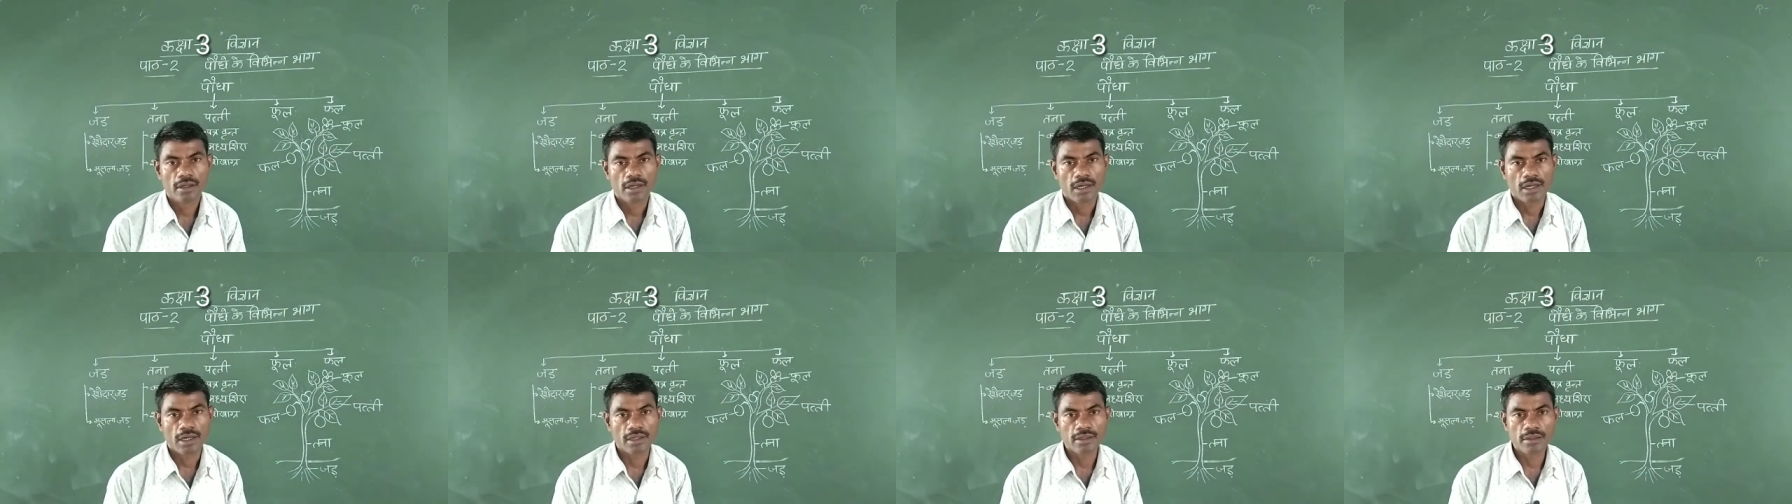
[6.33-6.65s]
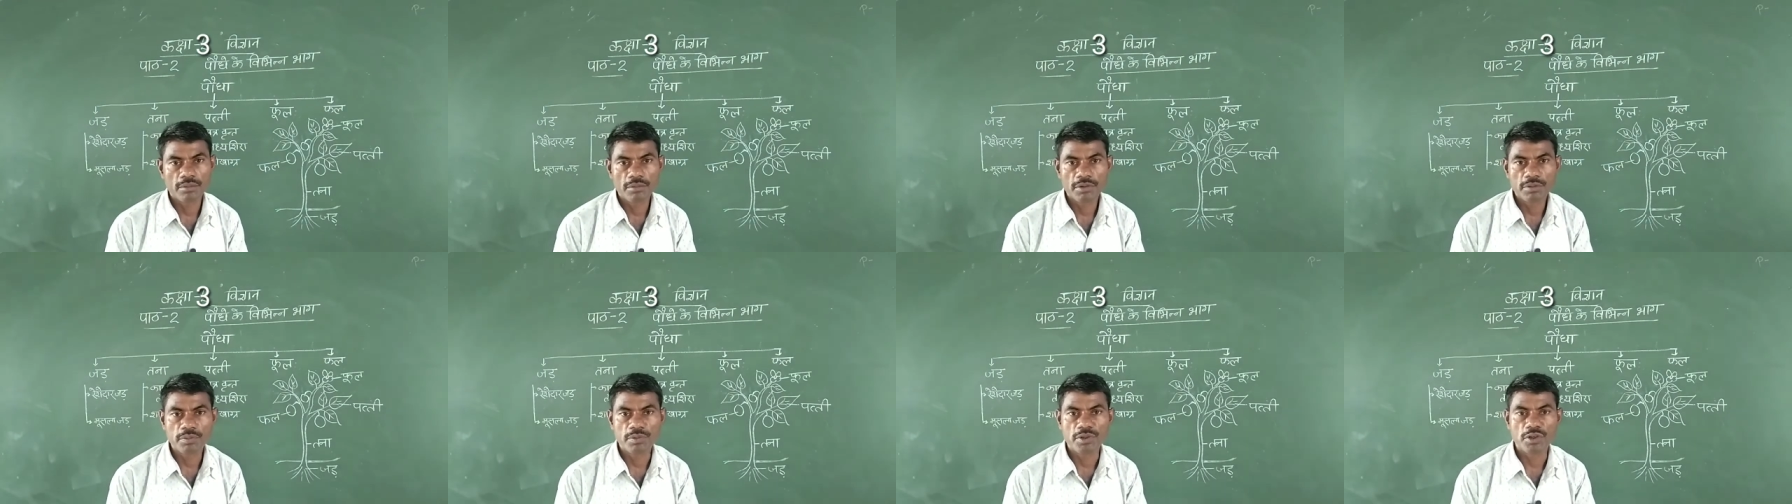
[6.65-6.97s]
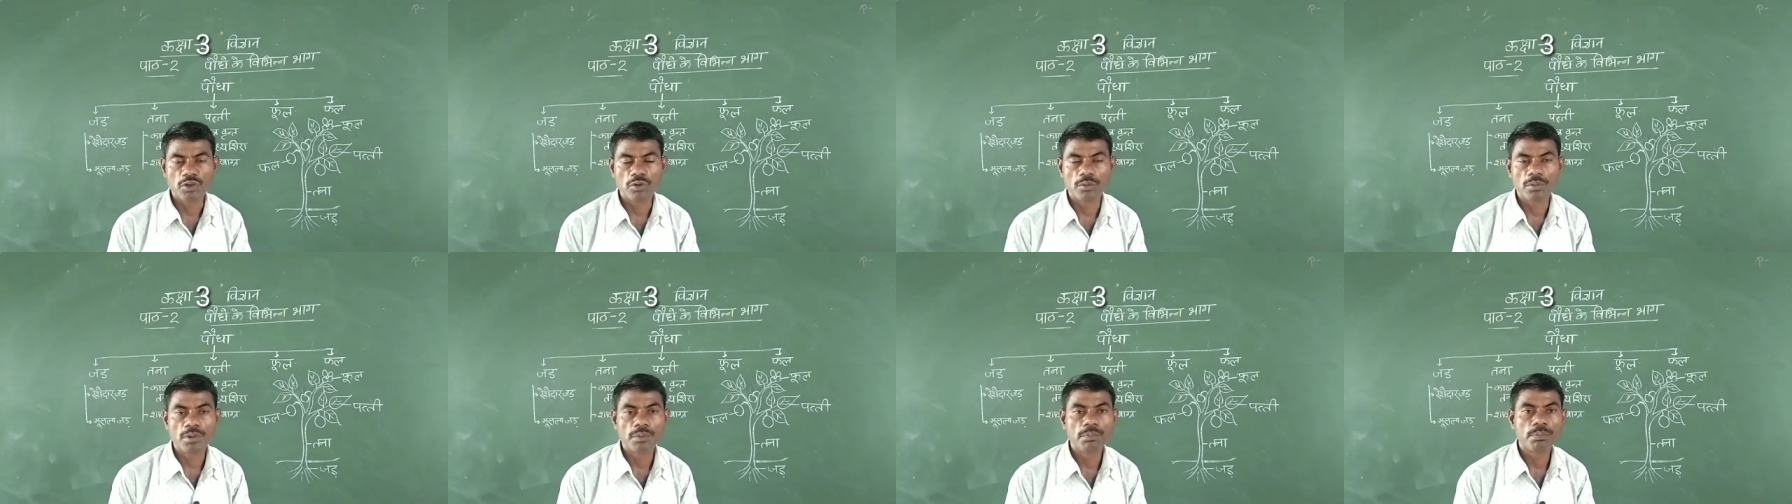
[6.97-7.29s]
आज हम इस
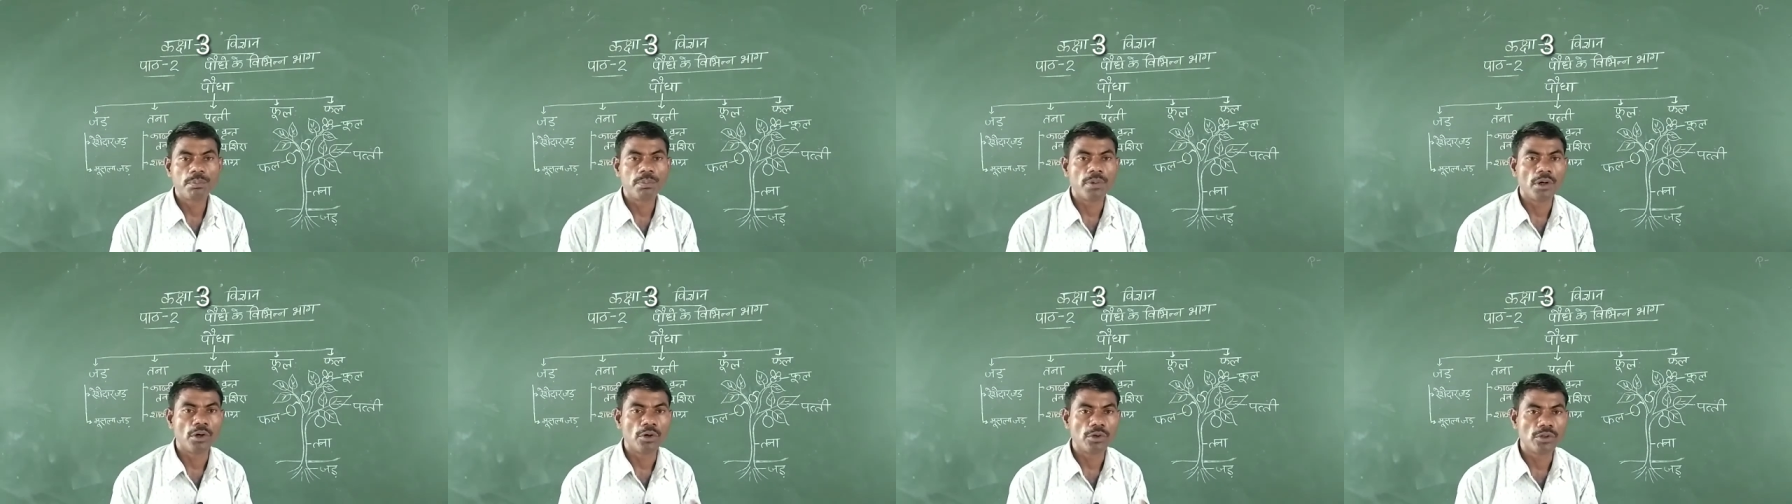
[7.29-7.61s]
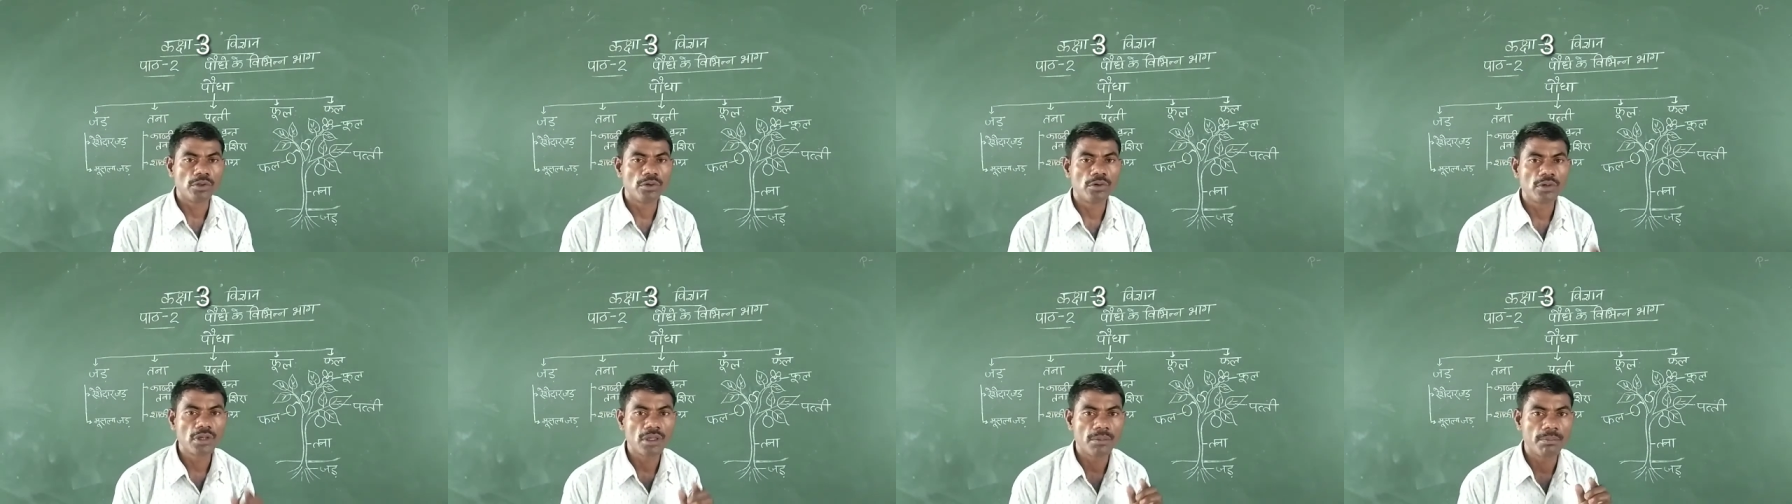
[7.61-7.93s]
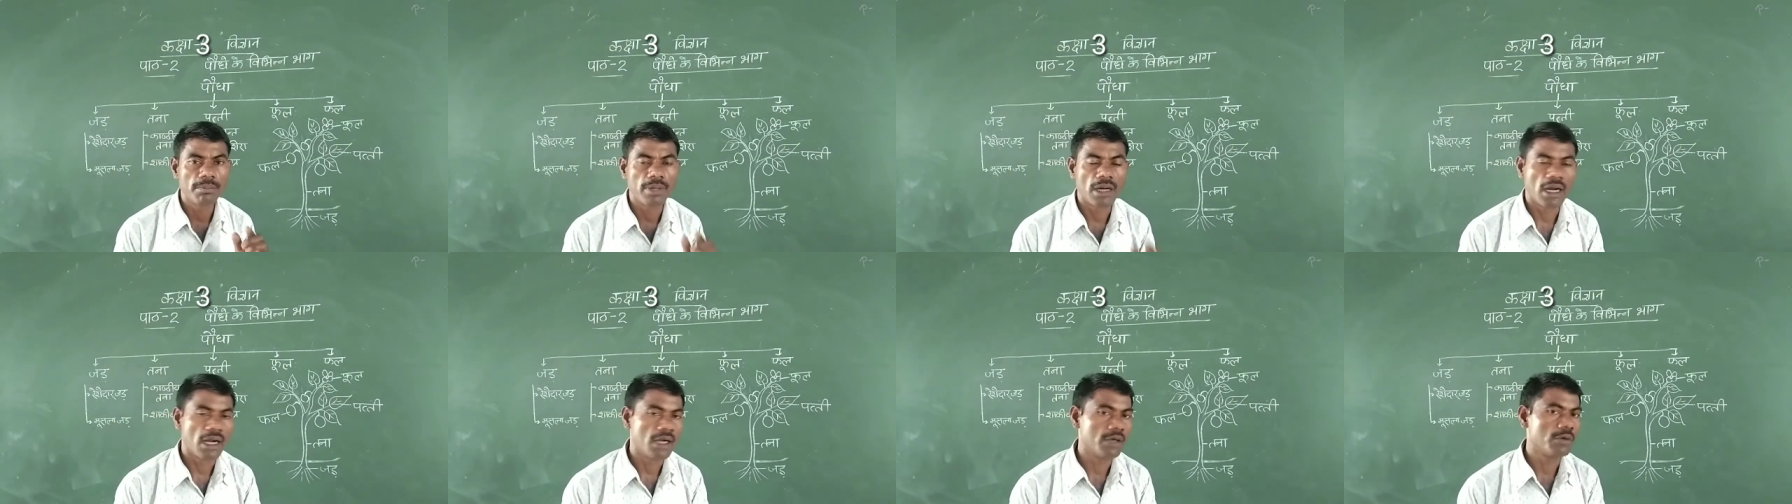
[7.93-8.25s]
वीडियो में पौधों के
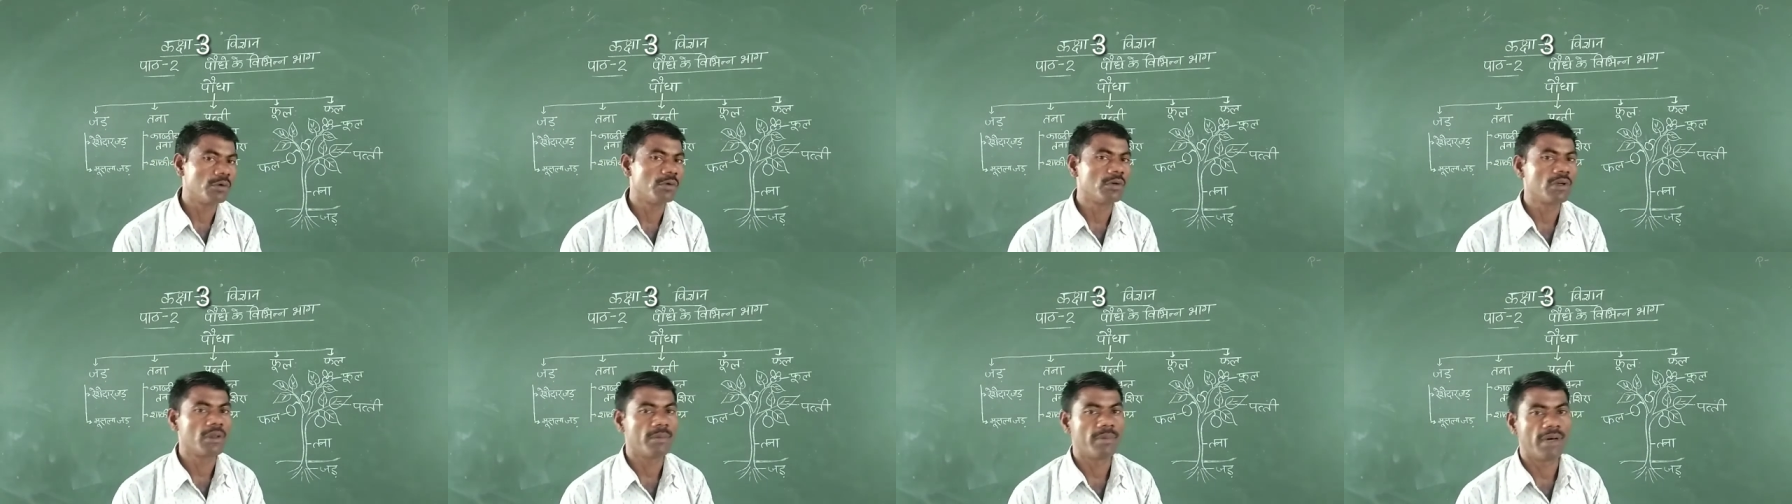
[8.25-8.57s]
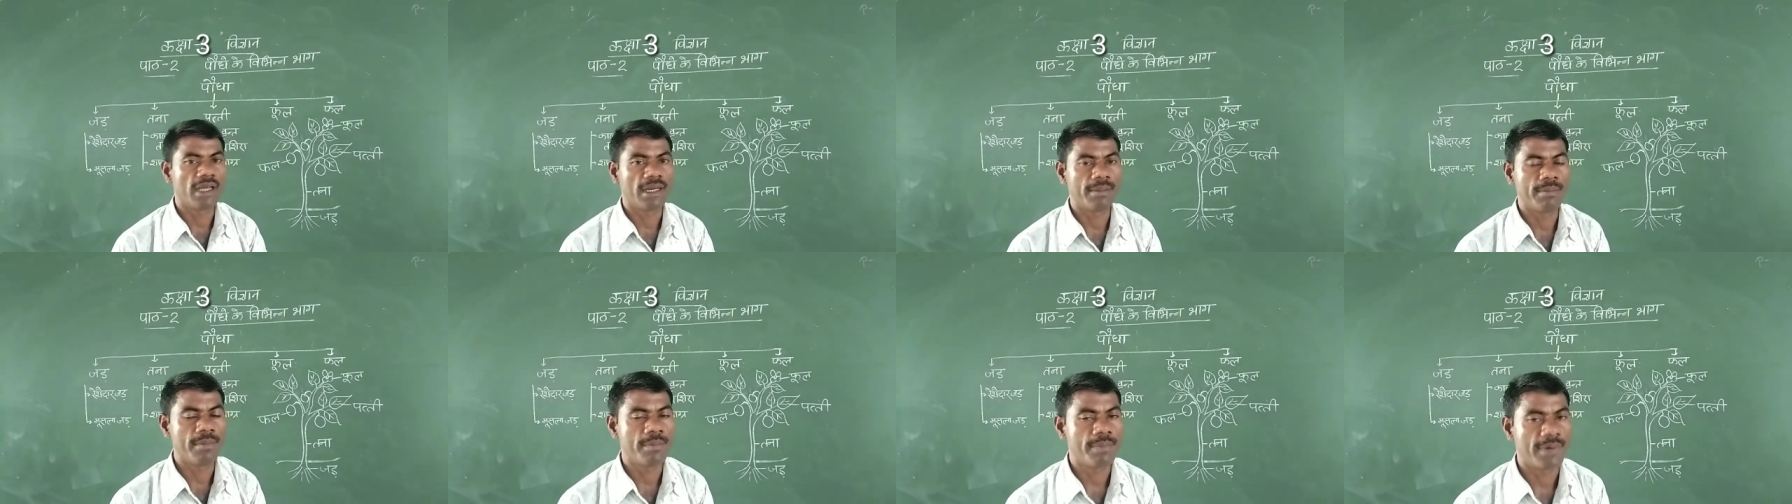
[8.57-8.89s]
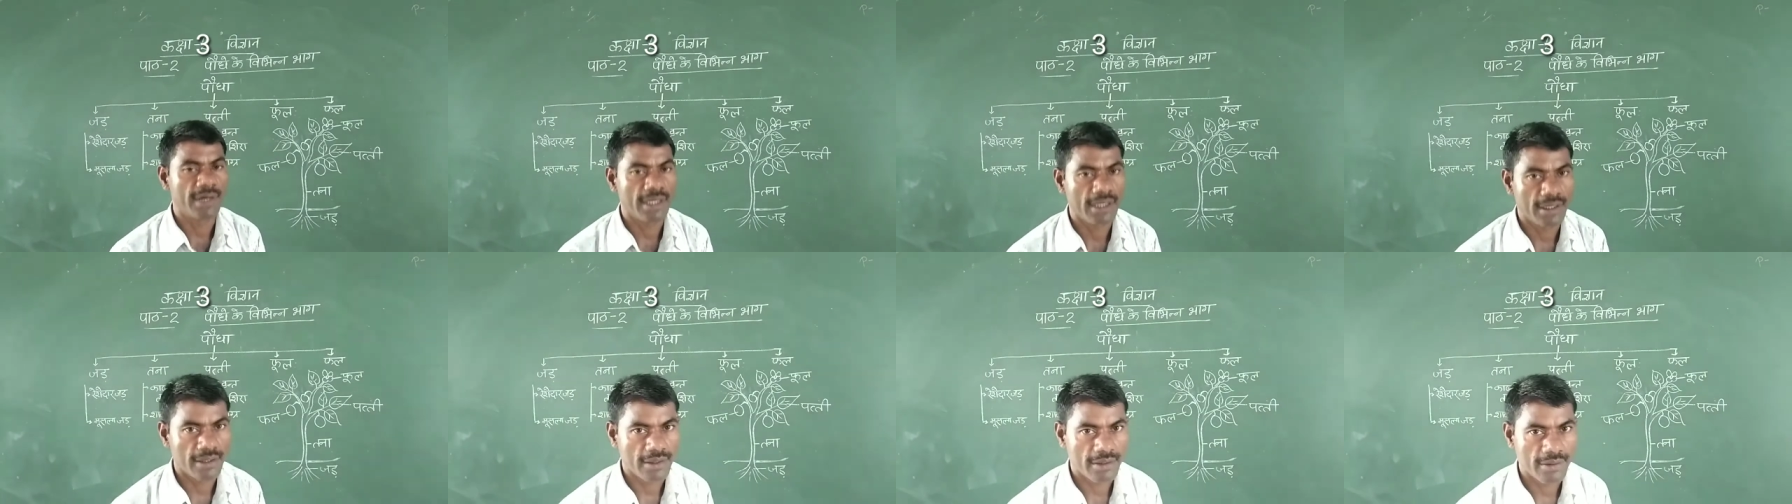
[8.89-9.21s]
भागों के बारे में
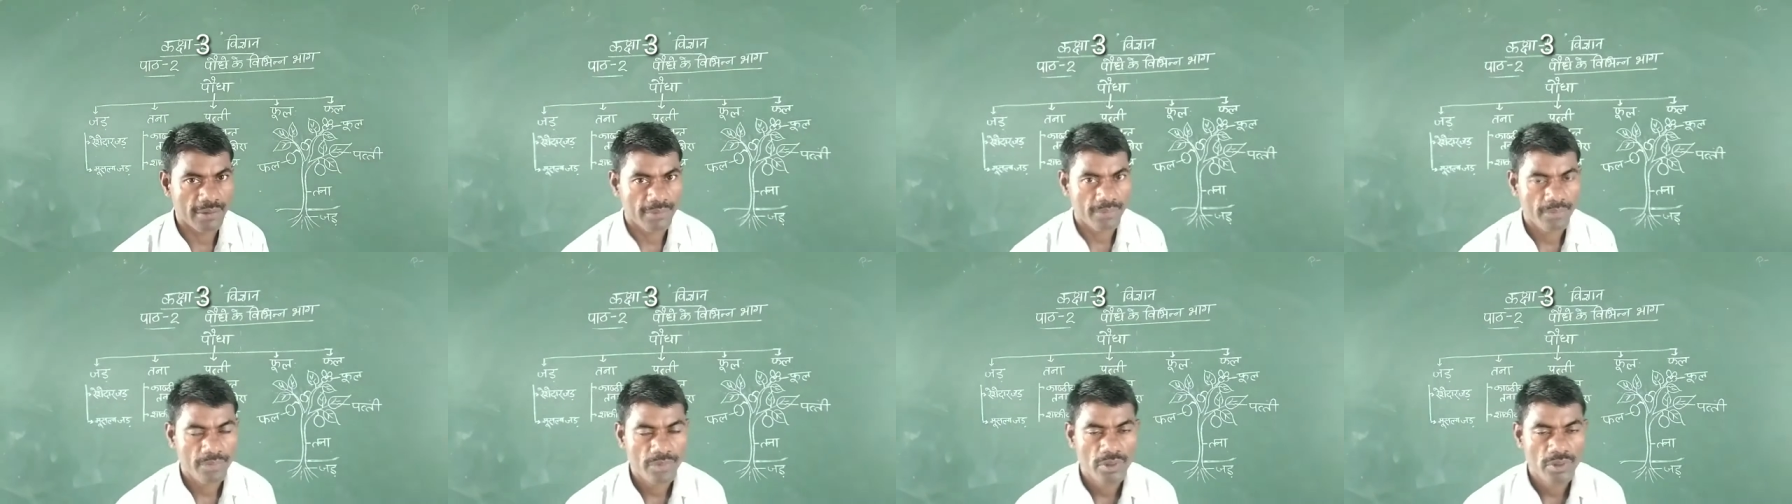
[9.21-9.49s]
पढ़ेंगे